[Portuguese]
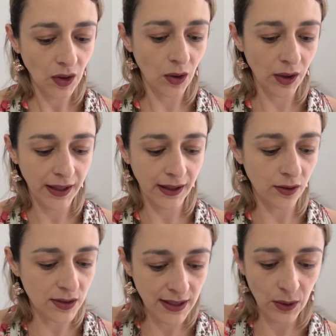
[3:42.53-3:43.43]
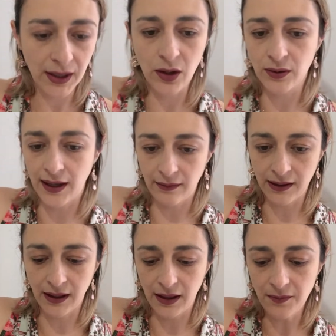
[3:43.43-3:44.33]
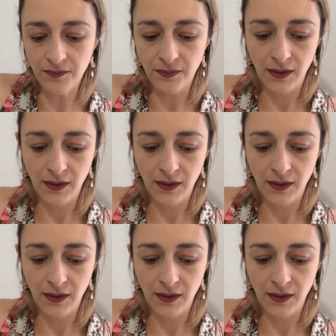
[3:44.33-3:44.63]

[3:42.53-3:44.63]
ok, eu sei o que, que eu tenho aqui.